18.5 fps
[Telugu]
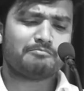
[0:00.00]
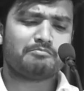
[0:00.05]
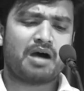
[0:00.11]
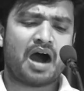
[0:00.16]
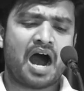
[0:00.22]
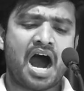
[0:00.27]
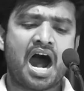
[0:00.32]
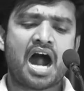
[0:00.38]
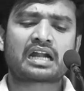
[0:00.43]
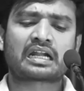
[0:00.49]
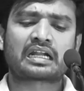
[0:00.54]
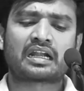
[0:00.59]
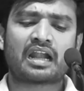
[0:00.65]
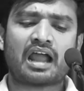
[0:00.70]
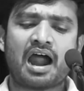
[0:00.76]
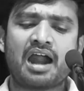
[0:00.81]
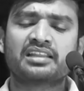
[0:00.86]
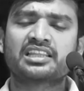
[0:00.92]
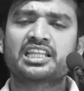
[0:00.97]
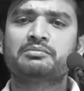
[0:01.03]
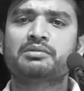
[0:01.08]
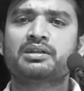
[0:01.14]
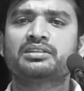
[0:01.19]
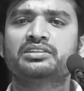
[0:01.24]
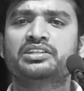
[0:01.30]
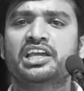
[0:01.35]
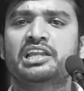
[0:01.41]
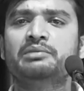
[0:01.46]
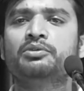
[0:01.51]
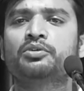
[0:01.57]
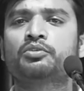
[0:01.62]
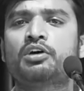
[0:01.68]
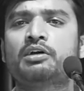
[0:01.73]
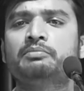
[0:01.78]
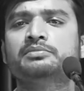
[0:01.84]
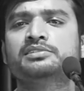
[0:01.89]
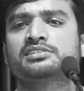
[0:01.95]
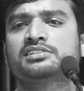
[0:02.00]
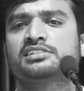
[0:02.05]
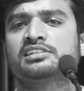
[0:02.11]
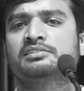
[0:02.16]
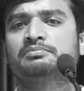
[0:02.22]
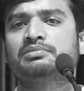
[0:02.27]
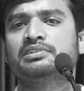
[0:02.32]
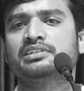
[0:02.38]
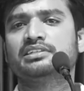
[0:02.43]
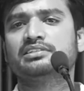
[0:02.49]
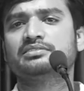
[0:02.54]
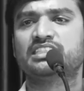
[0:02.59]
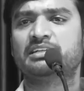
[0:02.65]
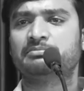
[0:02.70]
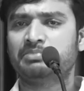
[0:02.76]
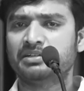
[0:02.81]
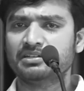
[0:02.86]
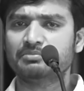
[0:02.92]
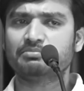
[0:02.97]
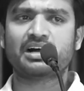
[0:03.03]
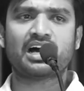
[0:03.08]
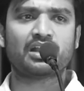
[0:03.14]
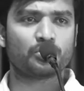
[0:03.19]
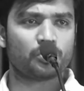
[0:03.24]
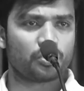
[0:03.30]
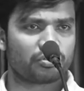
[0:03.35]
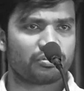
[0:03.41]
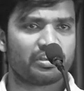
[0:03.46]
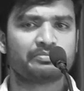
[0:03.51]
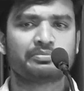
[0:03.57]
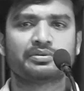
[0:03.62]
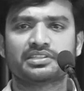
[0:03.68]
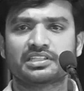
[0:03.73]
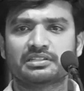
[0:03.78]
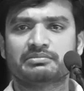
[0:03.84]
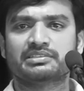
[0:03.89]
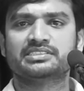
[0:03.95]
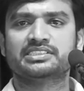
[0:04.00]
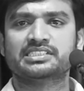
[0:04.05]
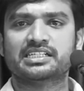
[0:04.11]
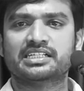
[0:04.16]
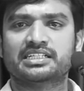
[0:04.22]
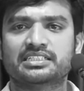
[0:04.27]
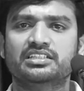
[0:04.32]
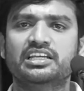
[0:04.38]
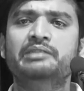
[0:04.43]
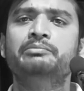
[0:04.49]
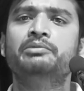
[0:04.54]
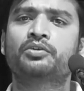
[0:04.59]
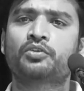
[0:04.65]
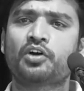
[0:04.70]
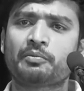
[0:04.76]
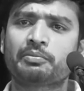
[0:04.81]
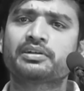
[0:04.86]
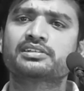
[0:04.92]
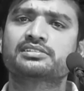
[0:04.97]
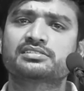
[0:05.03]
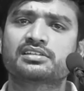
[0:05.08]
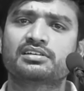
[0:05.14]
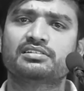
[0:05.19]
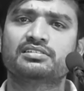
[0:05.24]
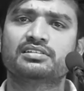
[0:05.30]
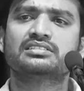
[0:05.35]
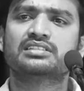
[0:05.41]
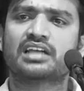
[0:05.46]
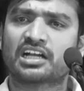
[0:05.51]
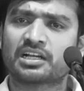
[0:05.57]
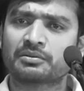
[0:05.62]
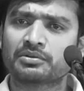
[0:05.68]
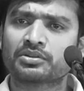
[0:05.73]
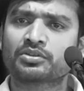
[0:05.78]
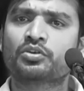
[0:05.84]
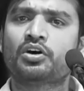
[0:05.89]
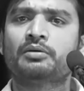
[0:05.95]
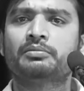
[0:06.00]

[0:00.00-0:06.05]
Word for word: మాట్లాడితే మనం దేని మీద కోపం ఇస్తాం చెప్పండి చెప్పండి బాగా లోకువైపోయింది ఈ మధ్య దేని మీద కోపకిస్తాం సంఘం మీద